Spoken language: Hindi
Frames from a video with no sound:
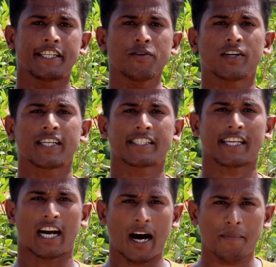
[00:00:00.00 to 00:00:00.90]
इसी वजह
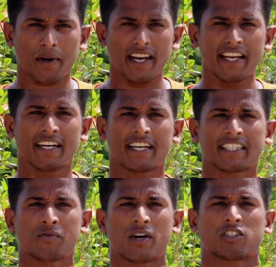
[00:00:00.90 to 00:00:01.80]
से आप रनिंग
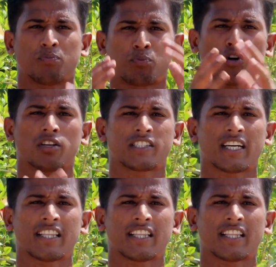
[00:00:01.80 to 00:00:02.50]
करते वक्त बहुत